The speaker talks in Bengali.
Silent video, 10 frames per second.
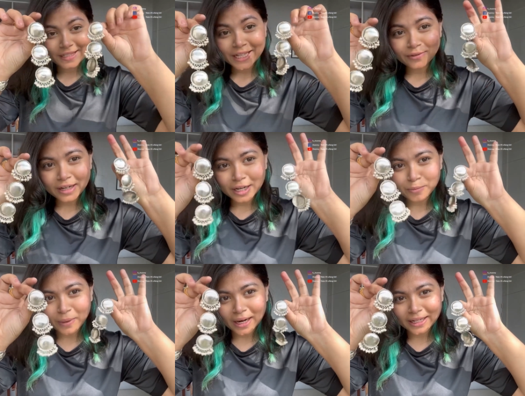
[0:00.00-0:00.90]
সিলভার আর
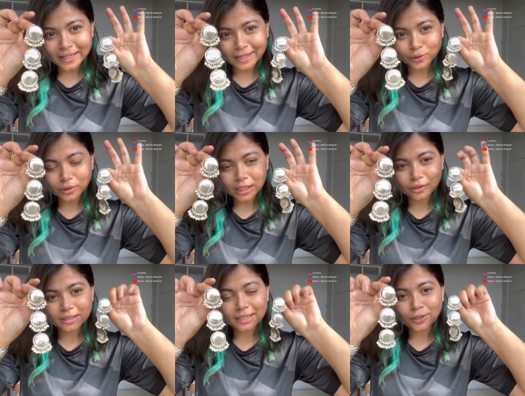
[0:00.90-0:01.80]
পার্লের এই দুলটা
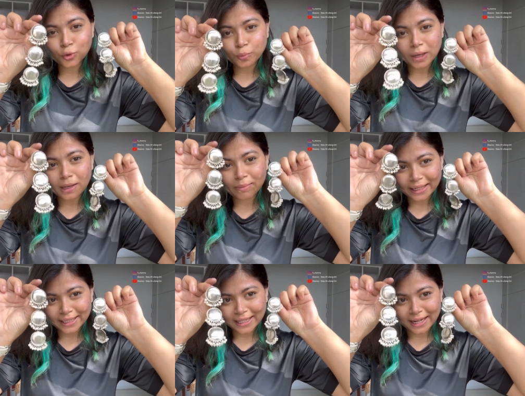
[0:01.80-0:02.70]
হচ্ছে রূপা
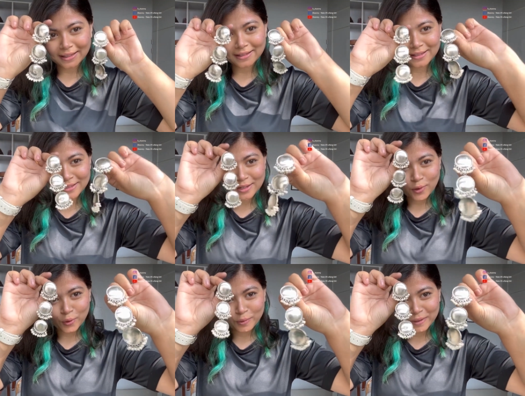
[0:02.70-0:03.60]
বাই দ্য খানস
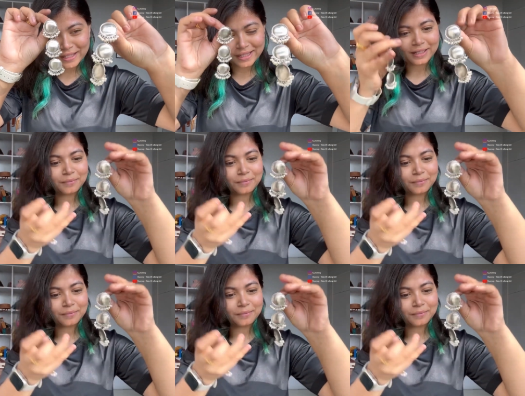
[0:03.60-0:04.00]
ওই পেজের